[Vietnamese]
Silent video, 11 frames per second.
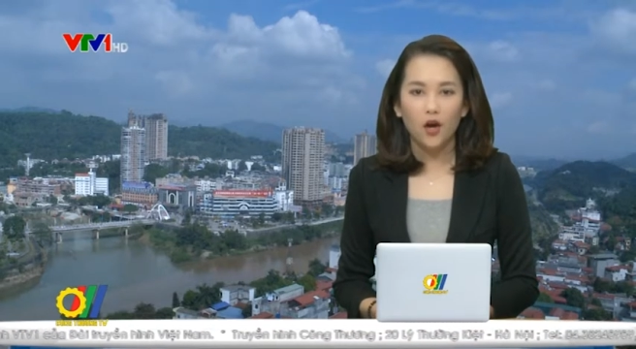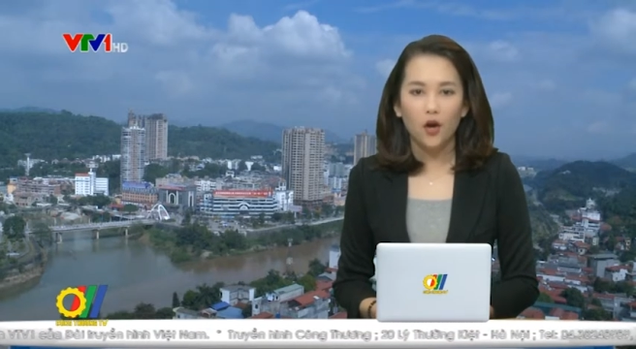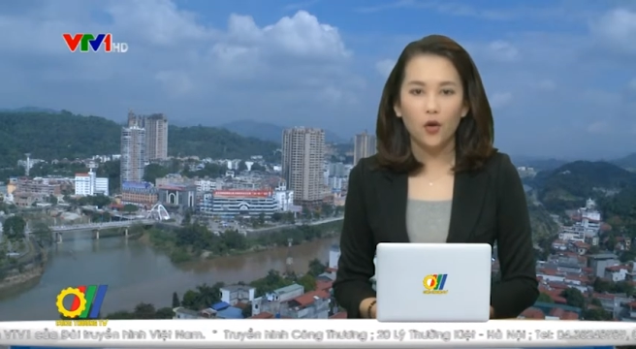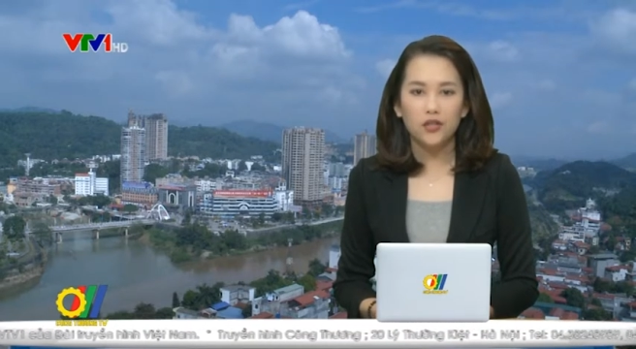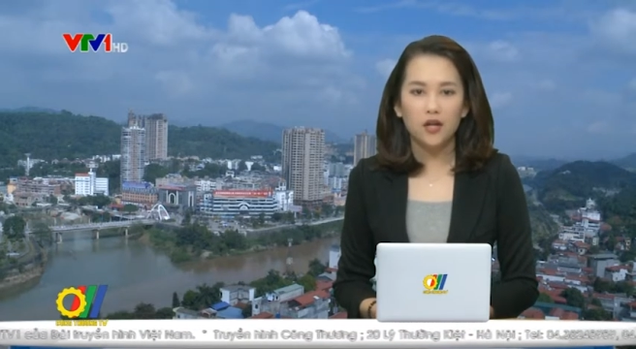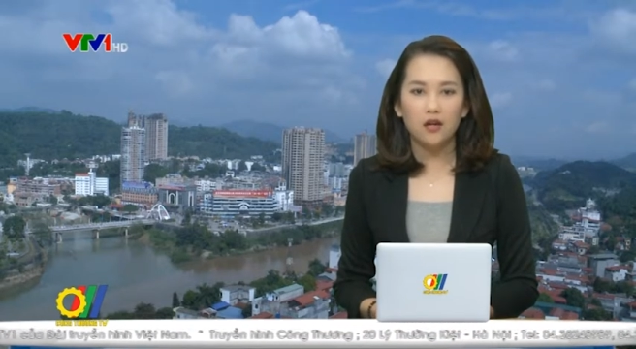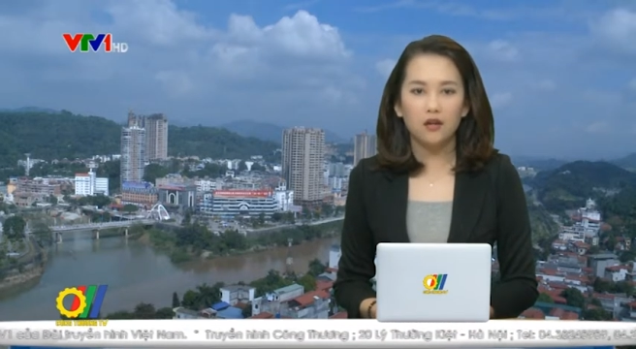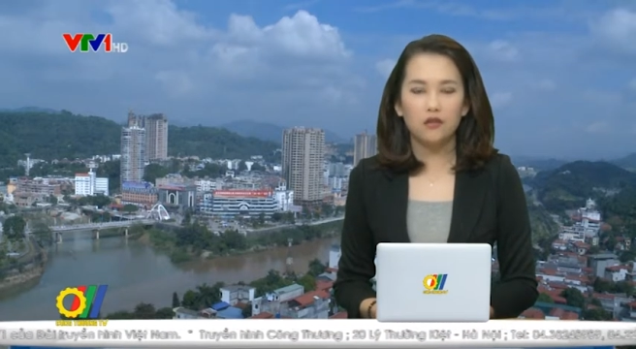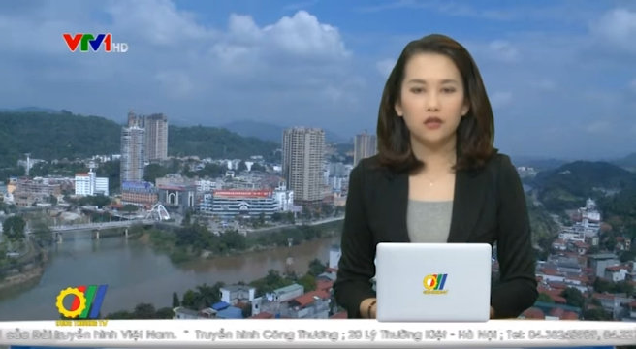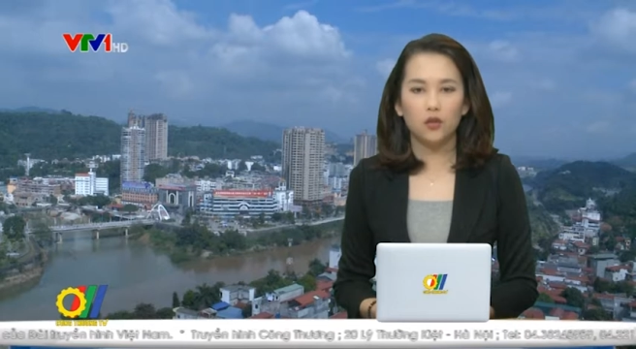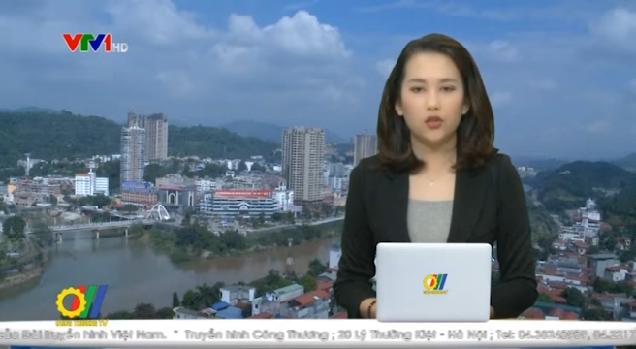Hội trợ
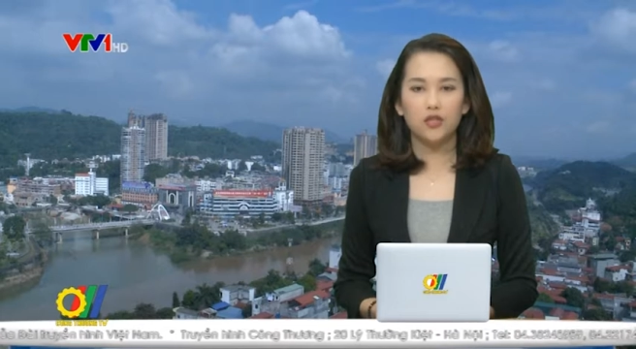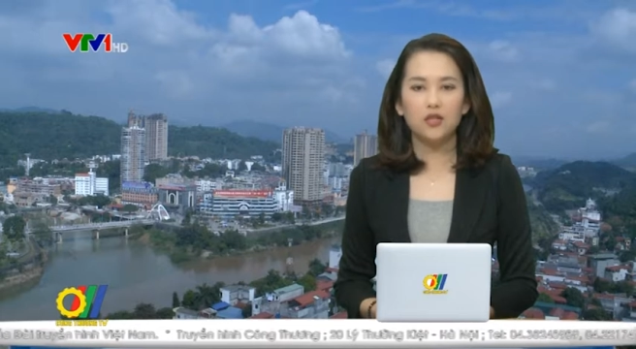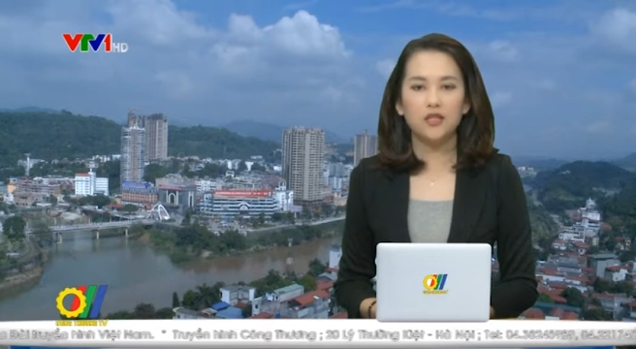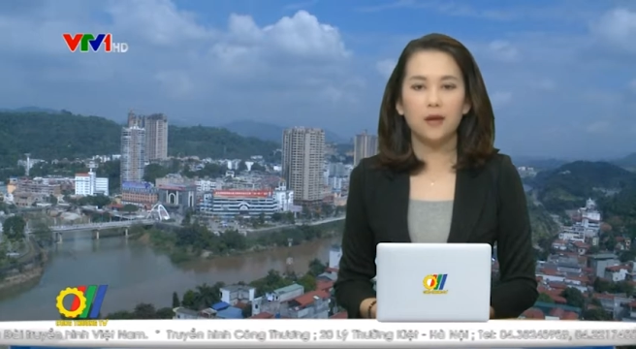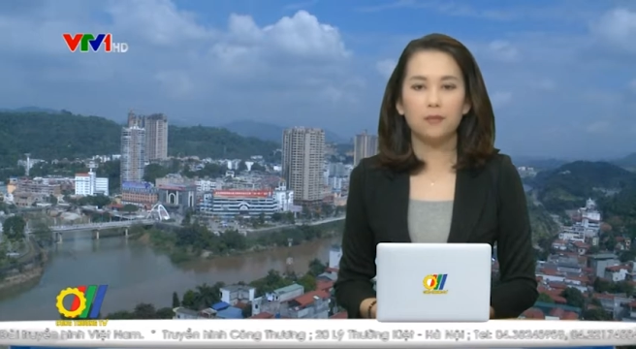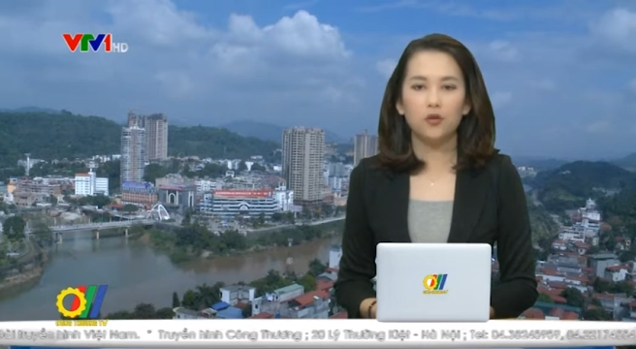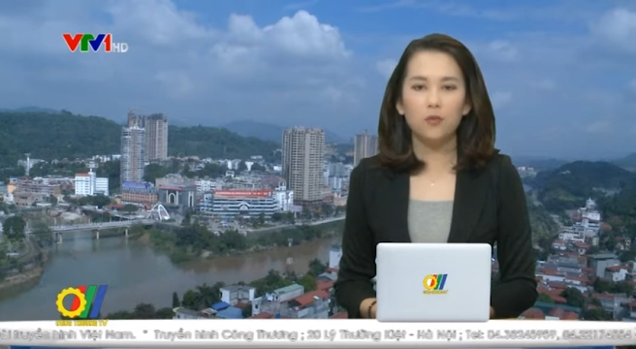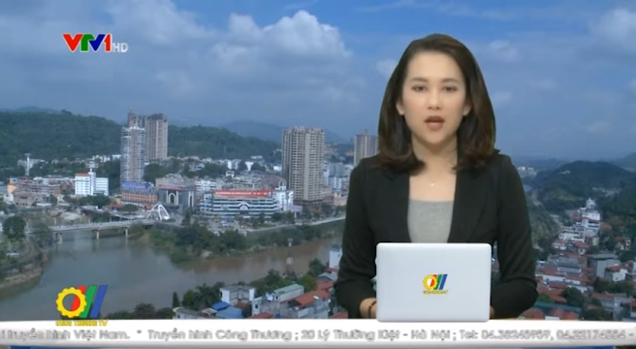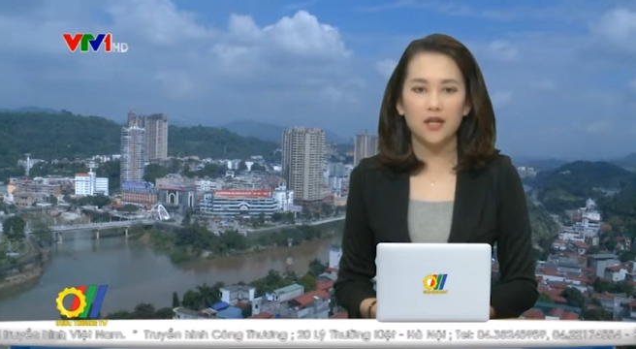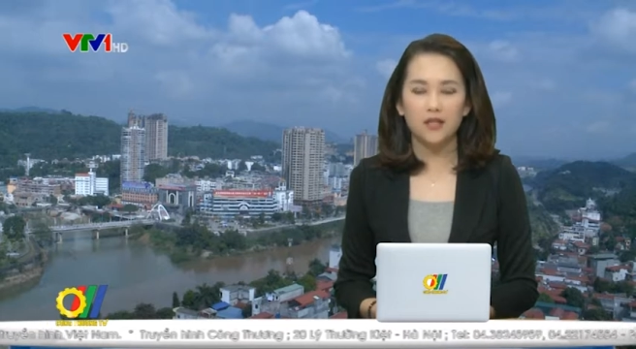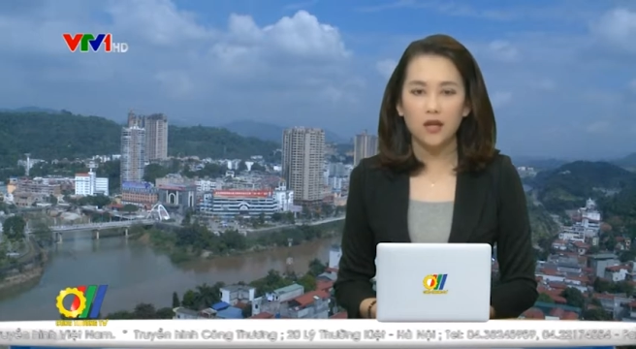được tổ chức nhằm thúc
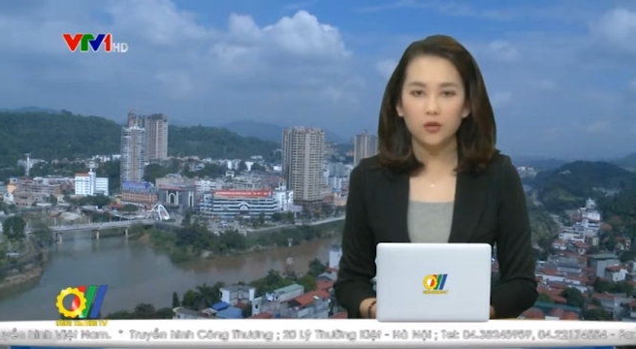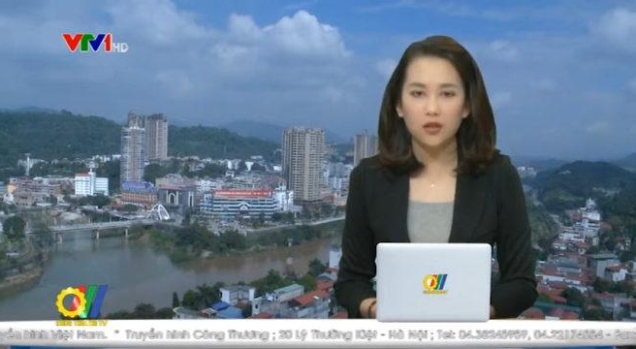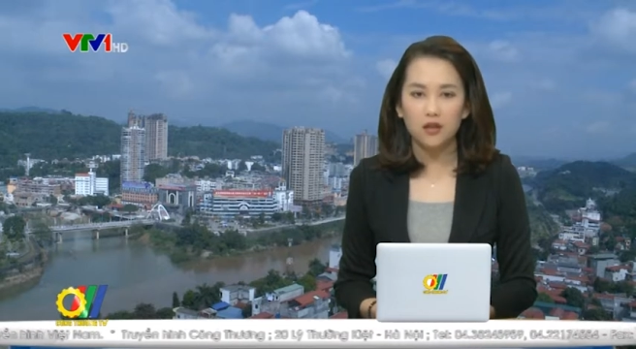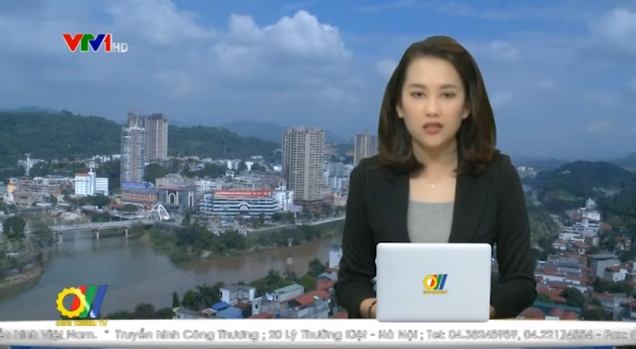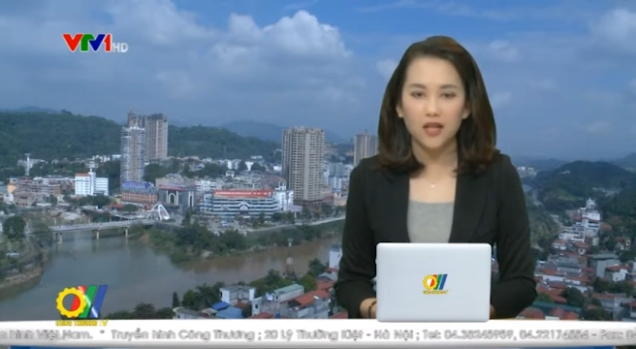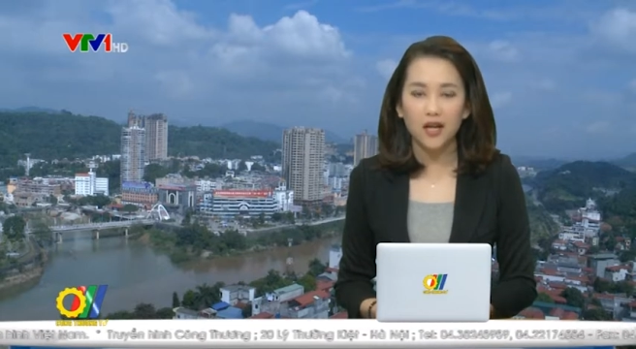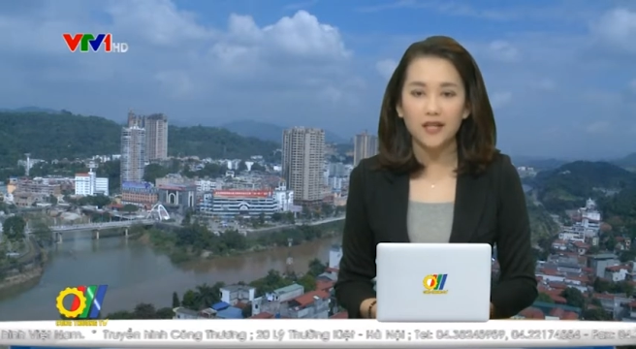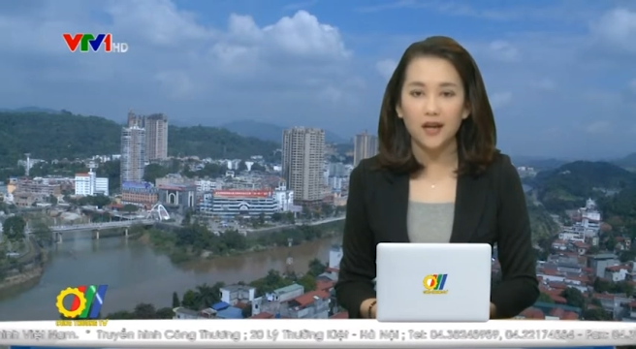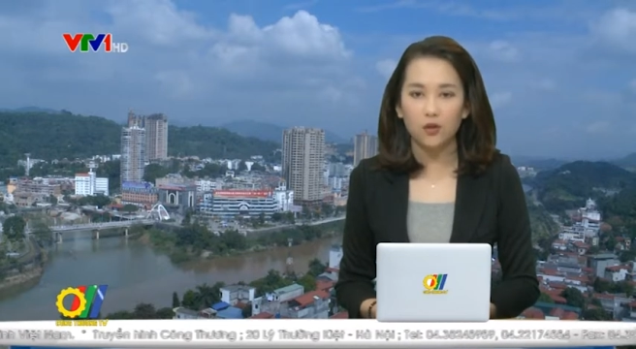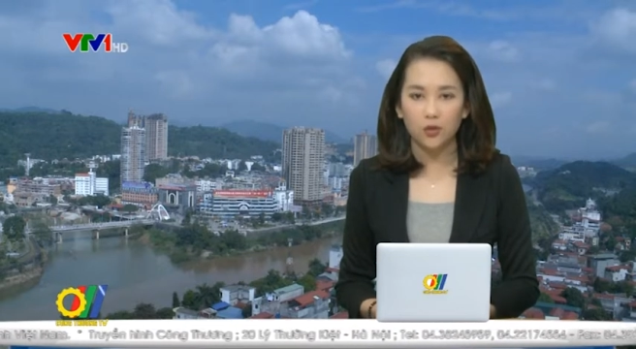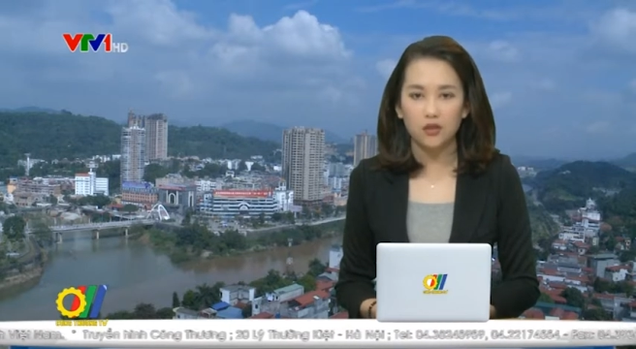đẩy giao thương giữa các nhà
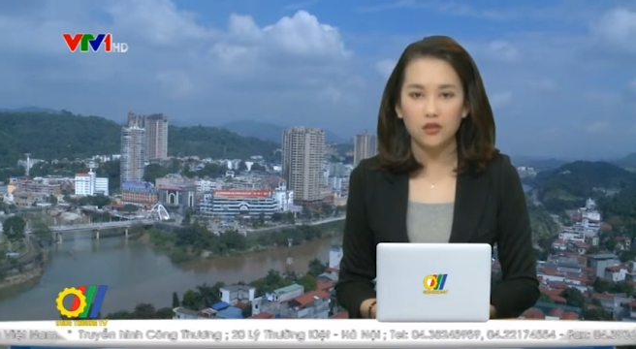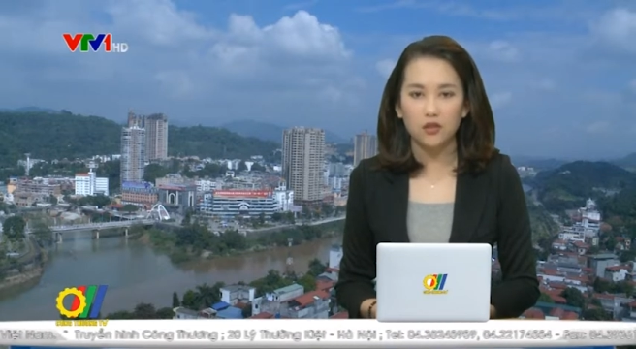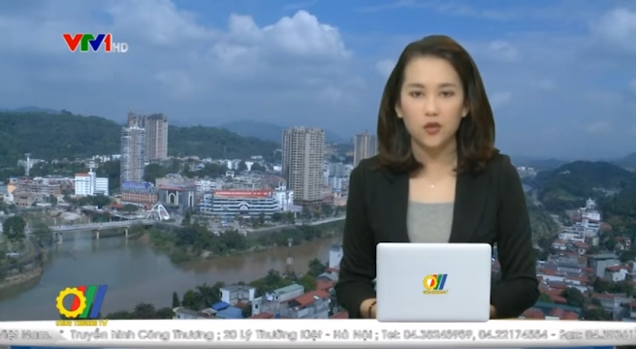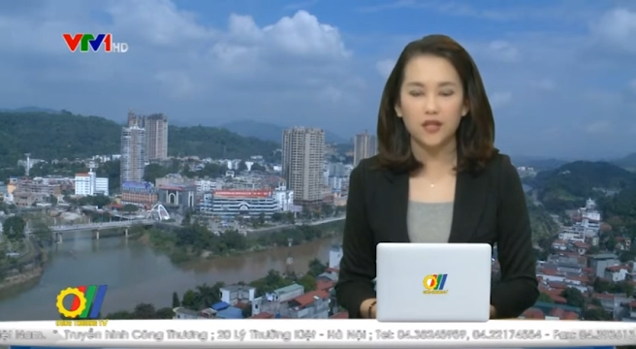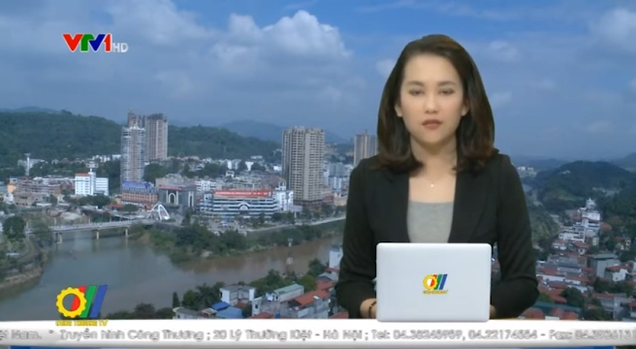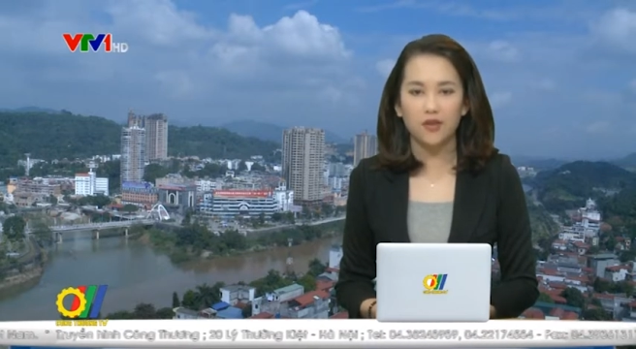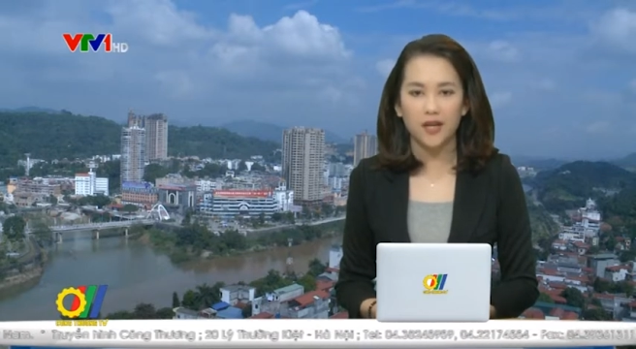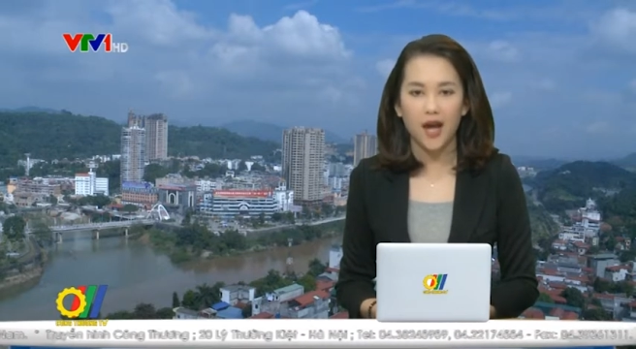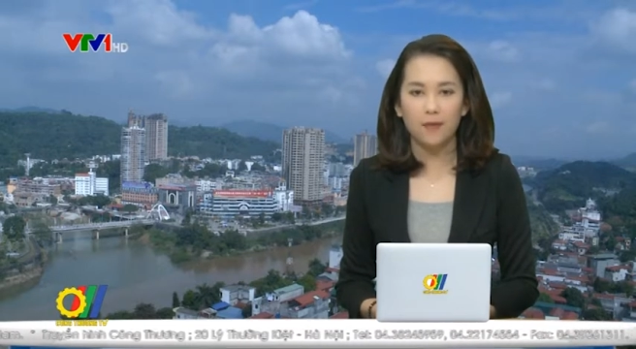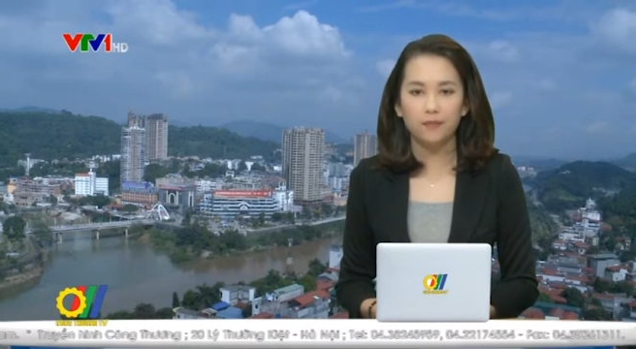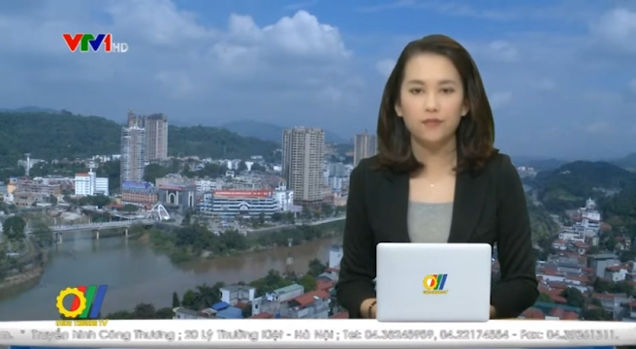đầu tư doanh nghiệp Việt
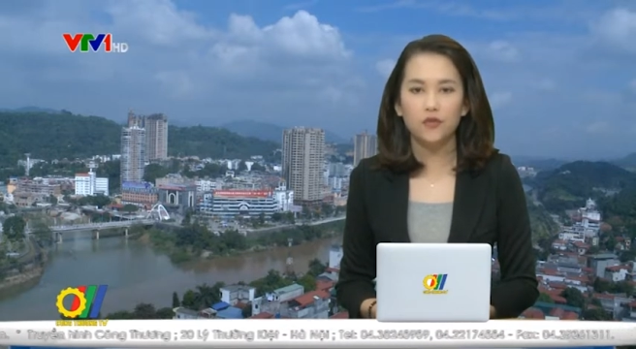Nam,